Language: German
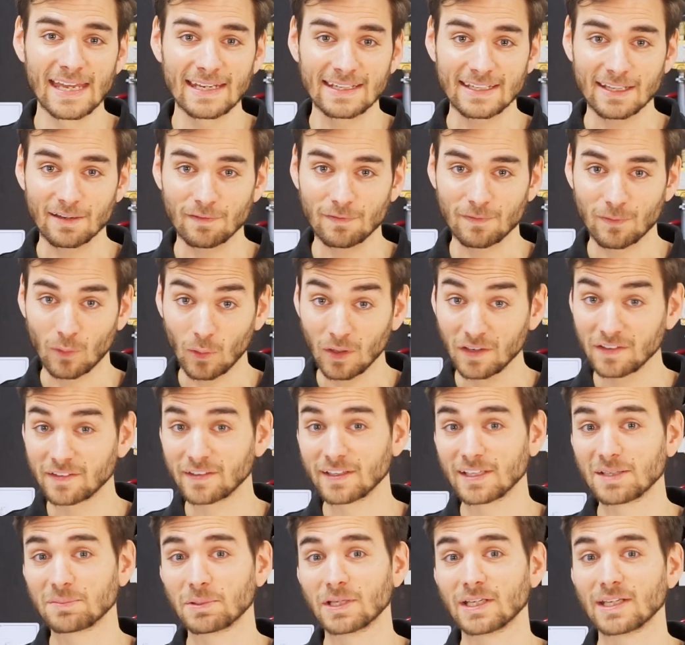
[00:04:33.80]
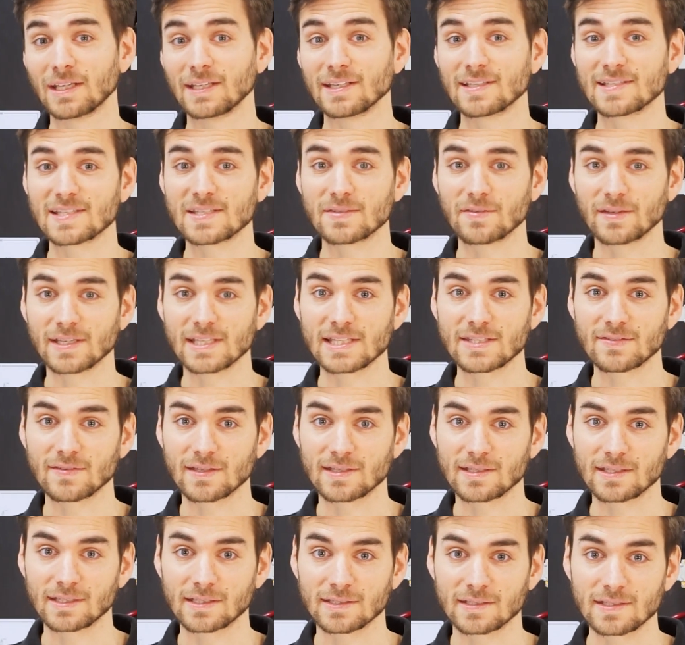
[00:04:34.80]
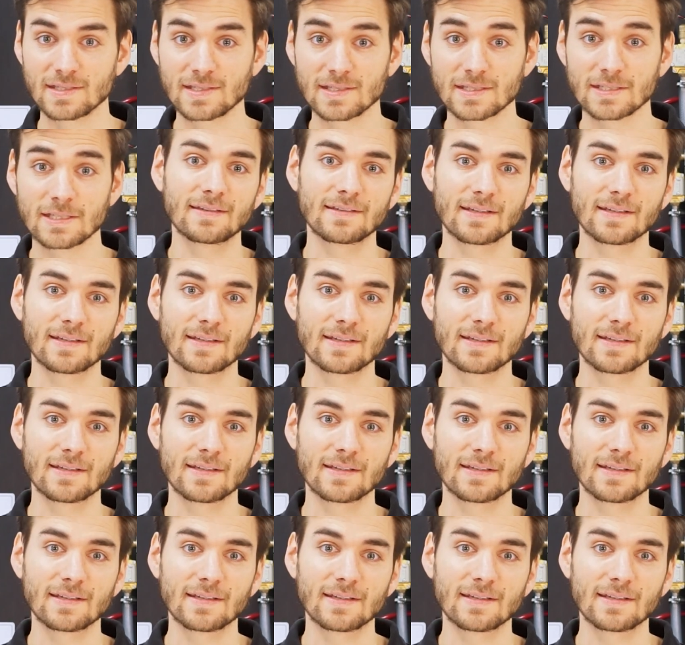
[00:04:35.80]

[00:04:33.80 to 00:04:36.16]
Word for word: Der Vorteil bei einer X22 ist,